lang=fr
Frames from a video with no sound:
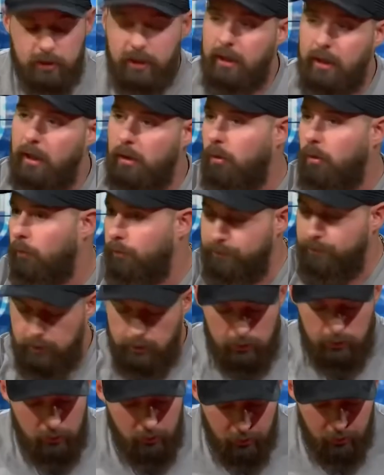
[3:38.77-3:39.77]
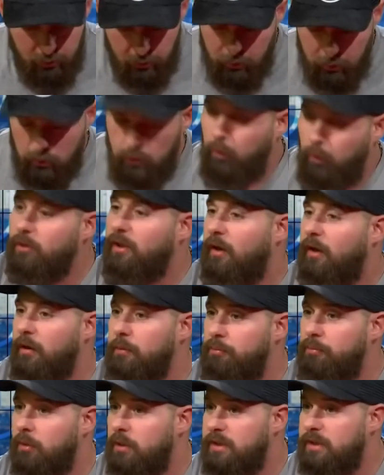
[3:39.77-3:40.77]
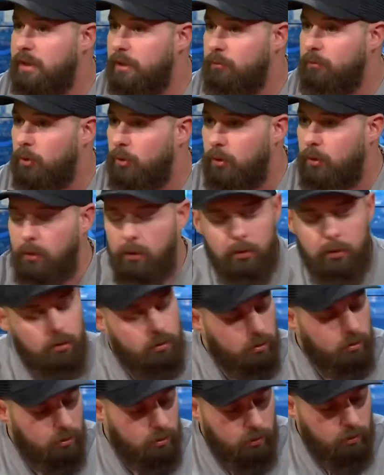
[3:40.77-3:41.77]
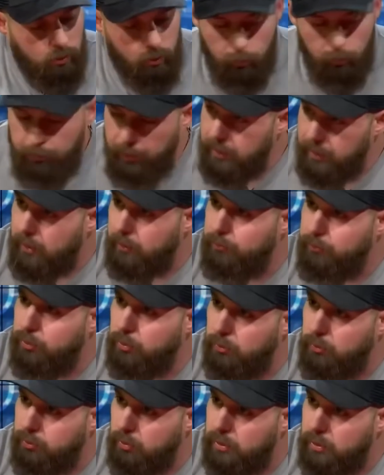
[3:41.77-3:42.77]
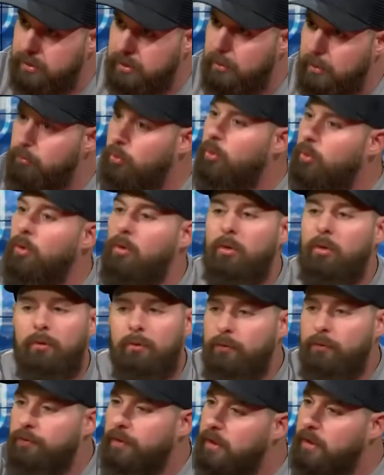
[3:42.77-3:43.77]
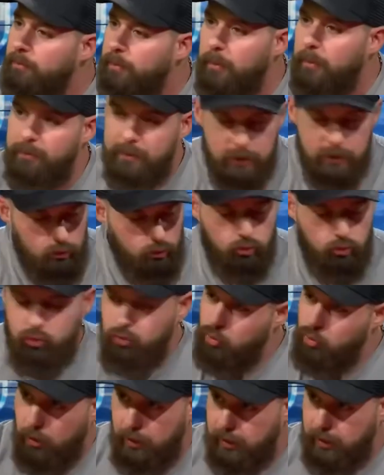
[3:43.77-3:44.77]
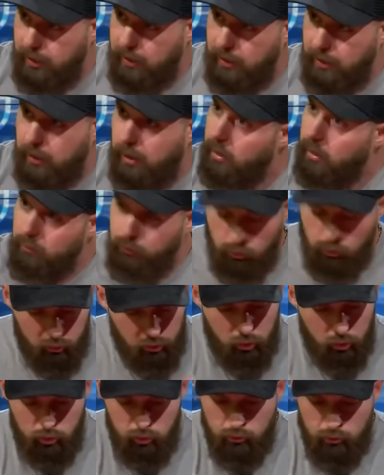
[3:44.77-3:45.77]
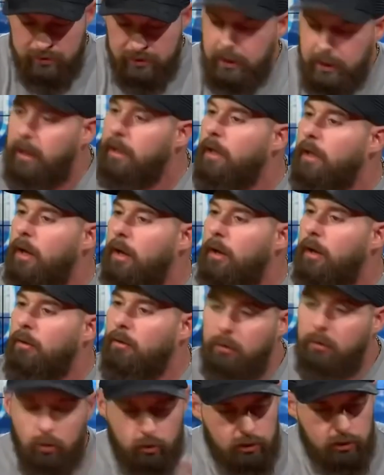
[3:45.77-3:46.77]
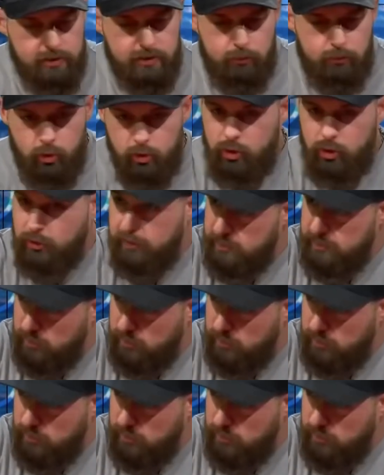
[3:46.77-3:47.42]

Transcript: ok, alors on fait, on travaille pour les Allemands, on paye l'impôt pour les Allemands, on fait des papiers, tout dans les règles. Hein, on, surtout, on dit rien. Euh, quand les Allemands nous donnent